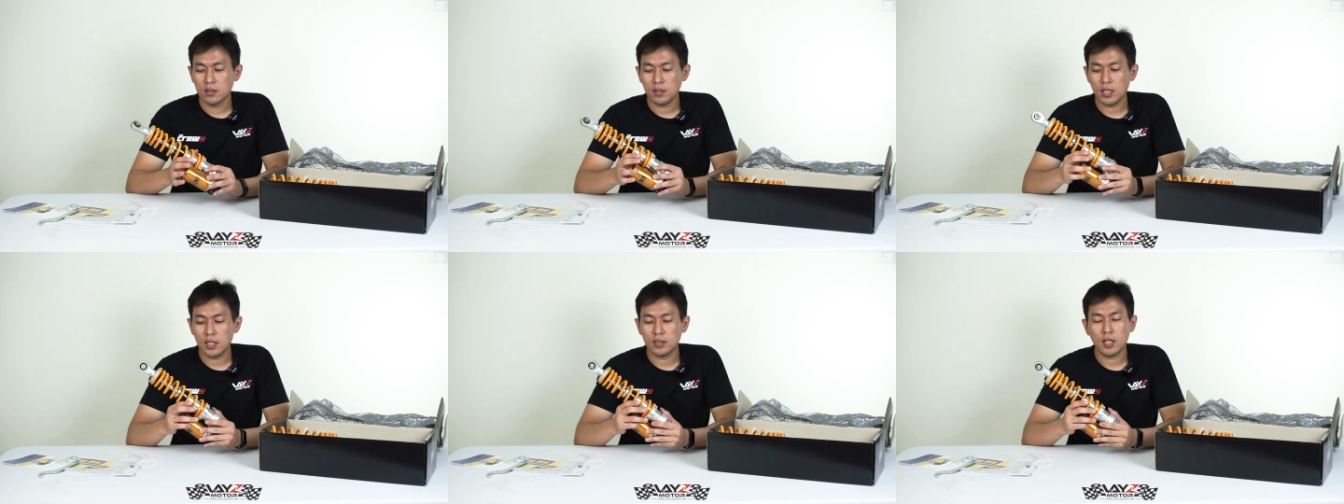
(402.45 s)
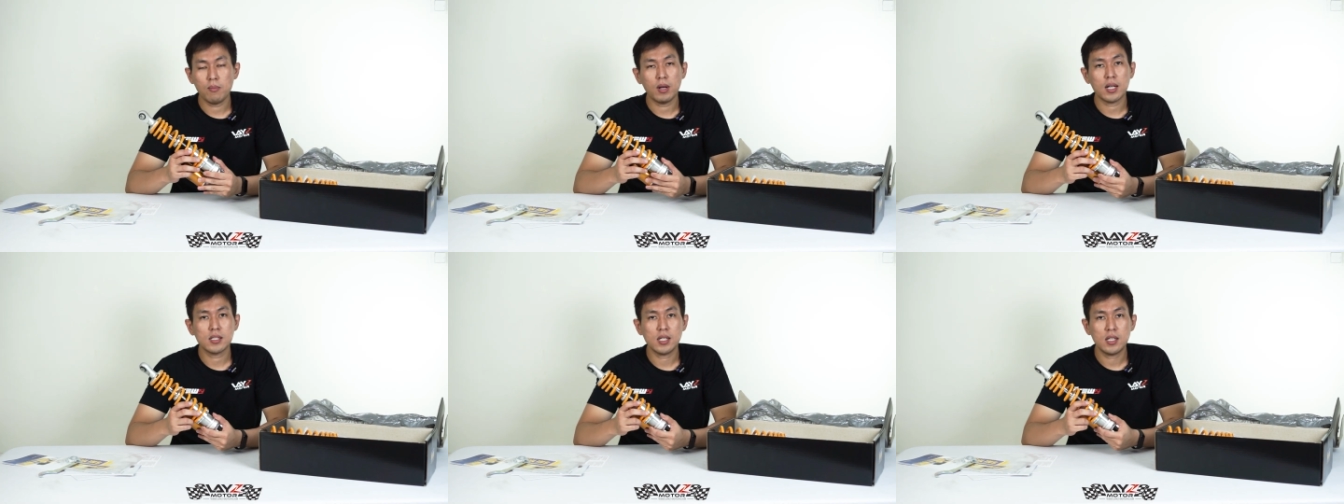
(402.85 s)
Nah,
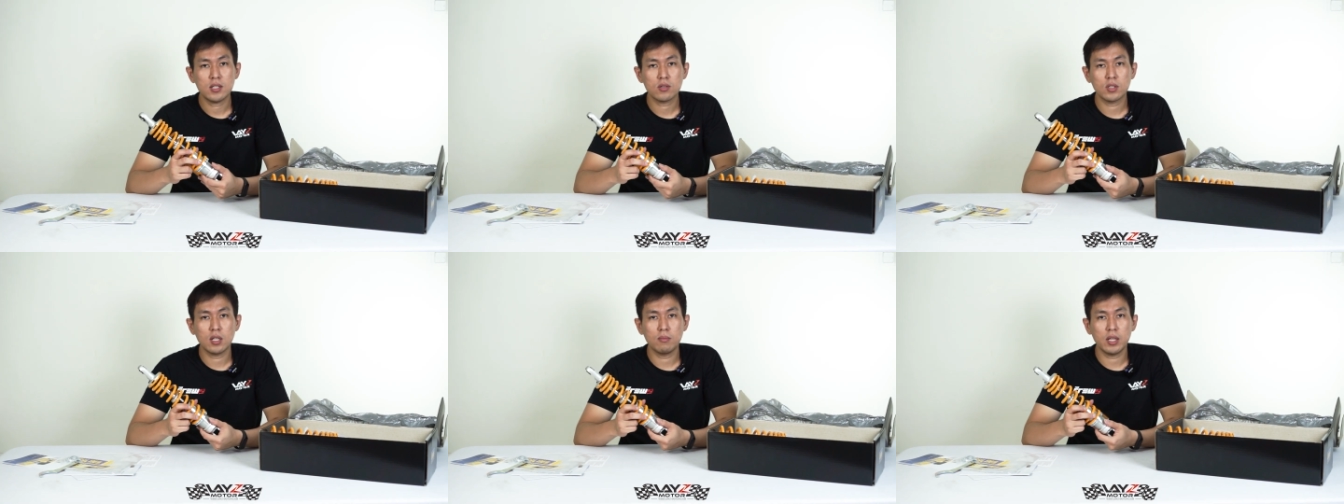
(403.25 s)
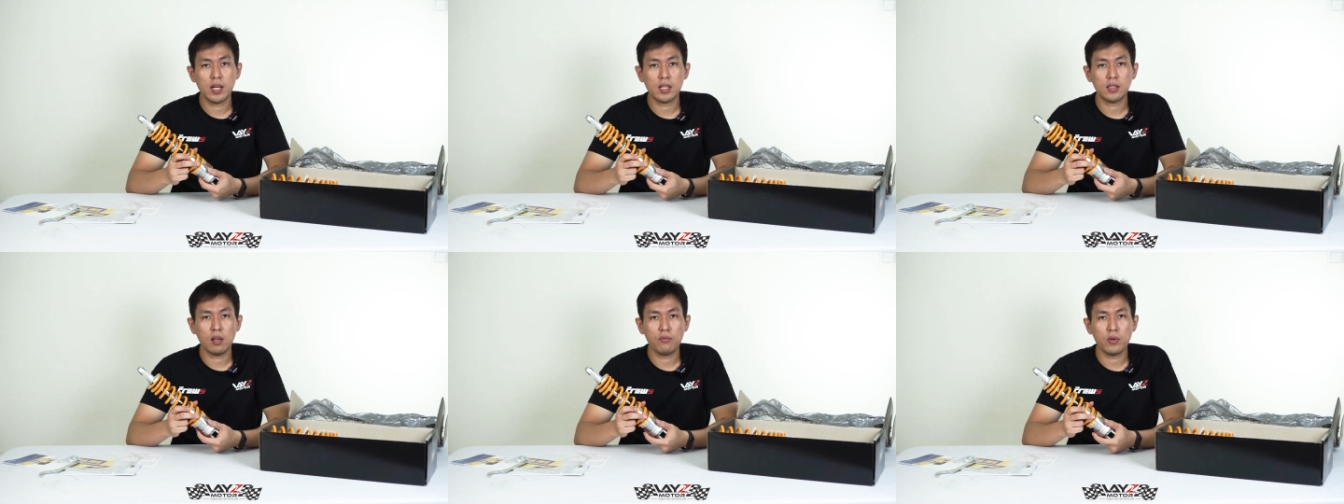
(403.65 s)
terima kasih sudah
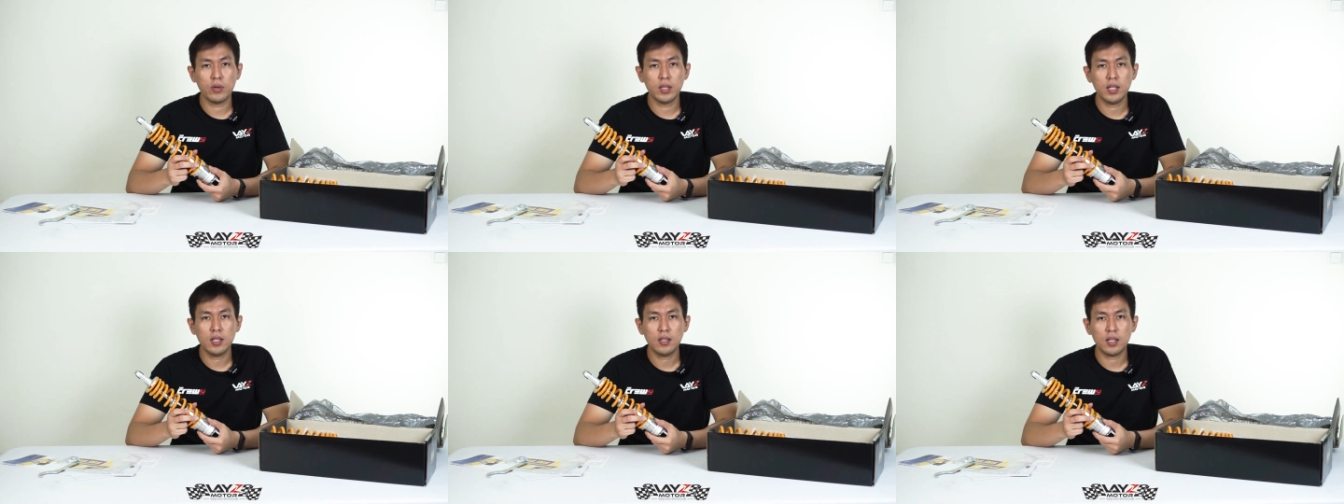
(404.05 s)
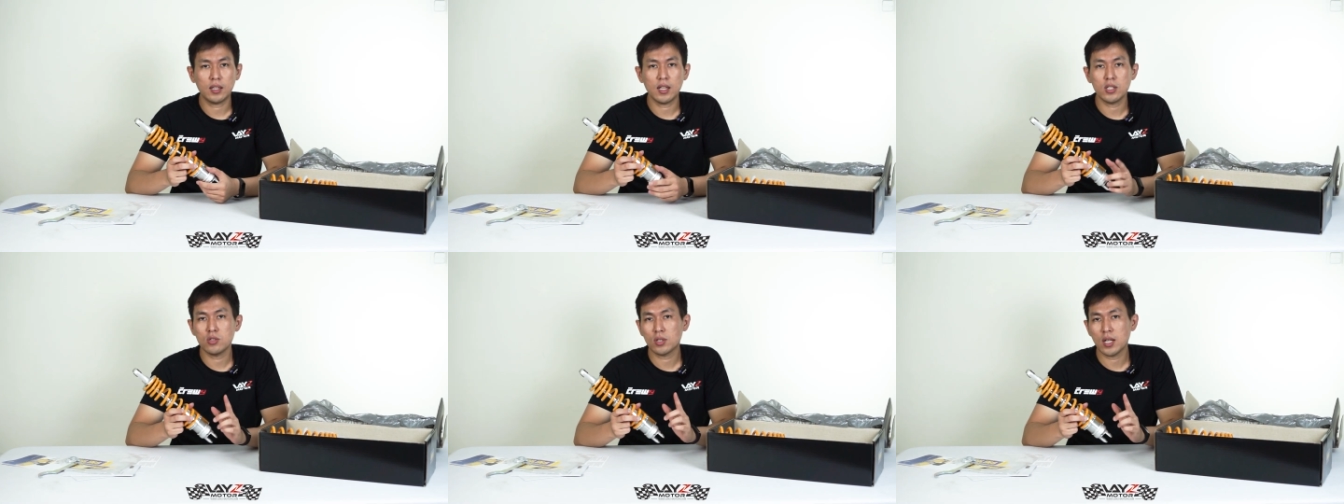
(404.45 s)
melihat review ini.
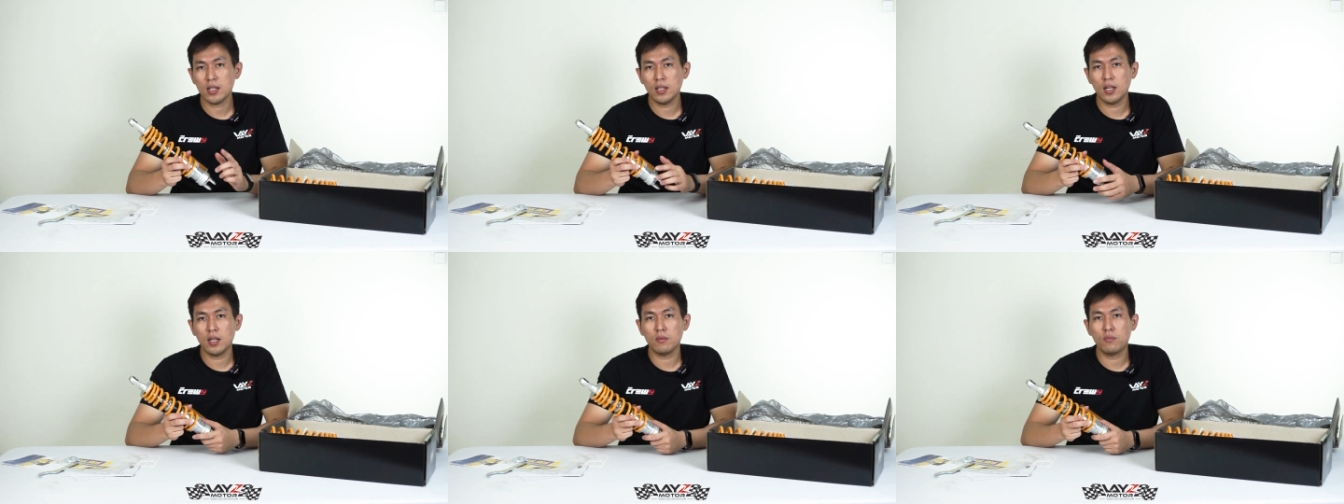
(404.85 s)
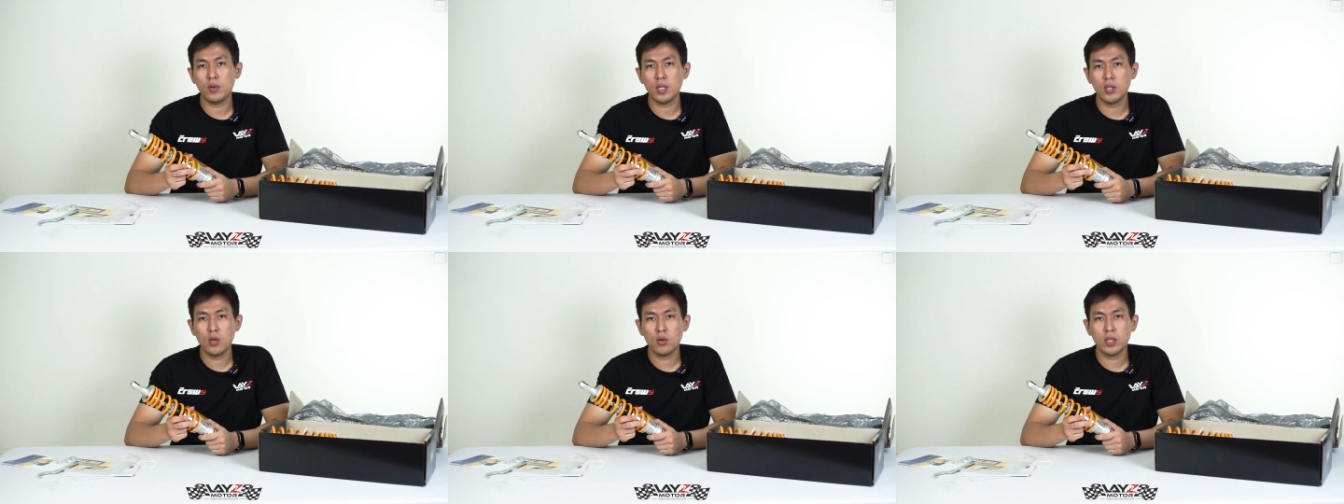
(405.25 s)
Kita lanjutkan dengan
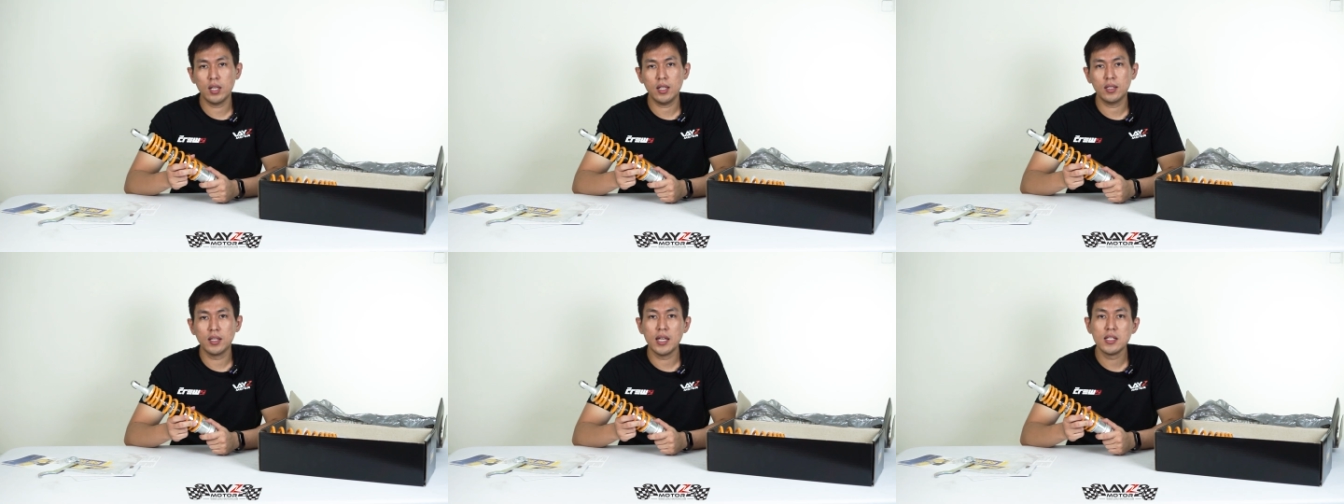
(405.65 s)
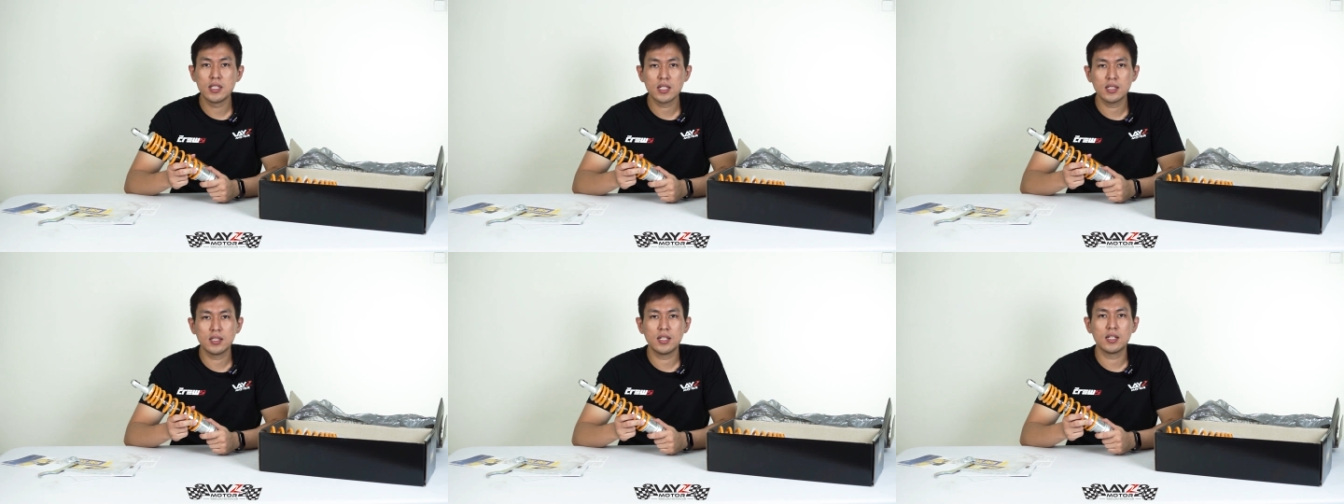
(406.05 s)
video dari
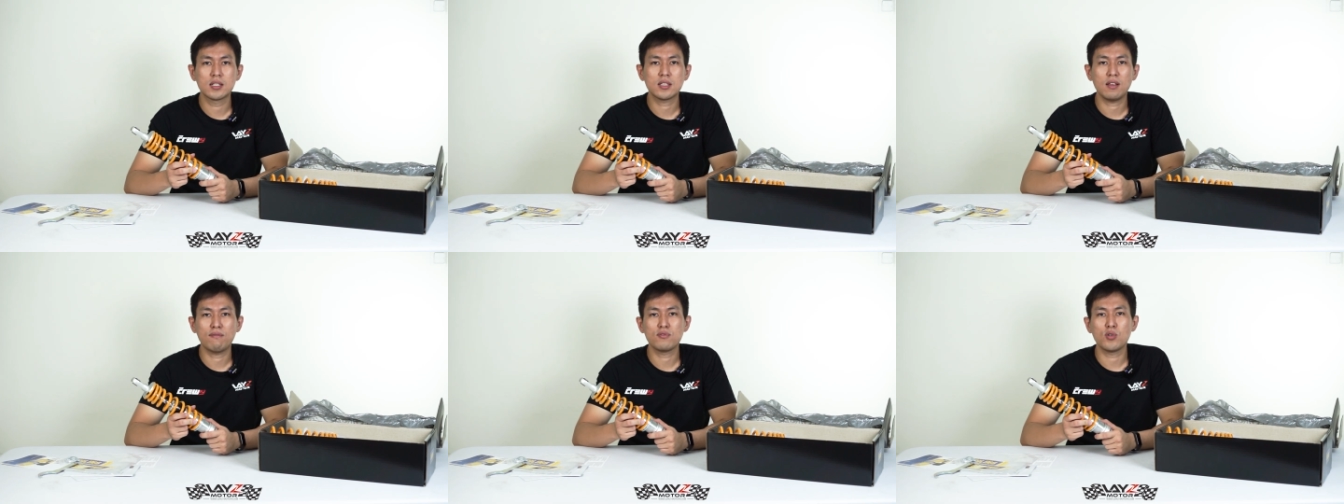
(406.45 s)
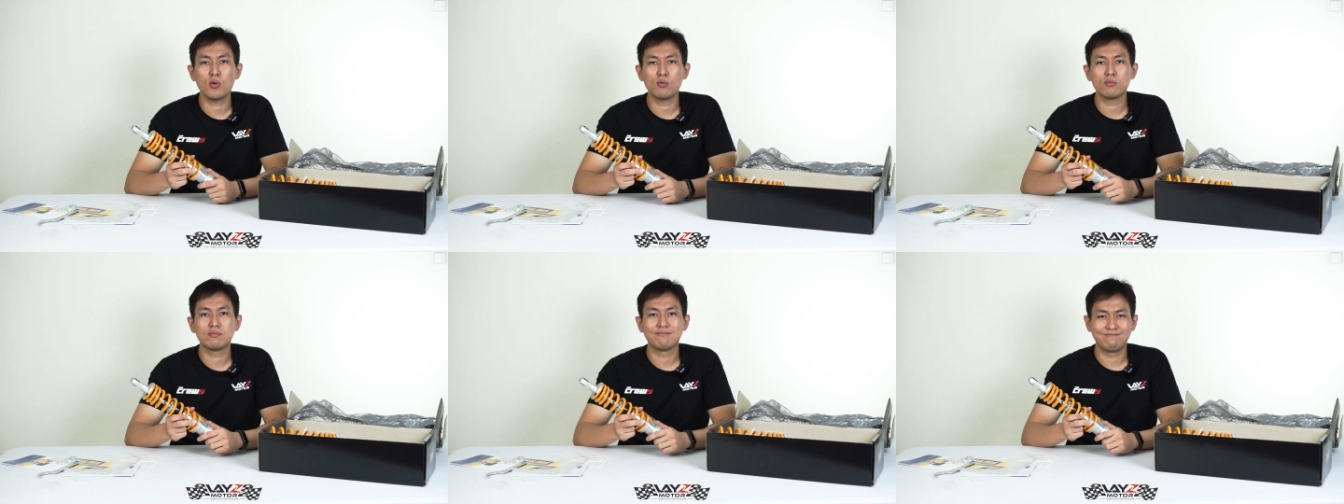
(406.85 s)
Dence dan Steve Joe.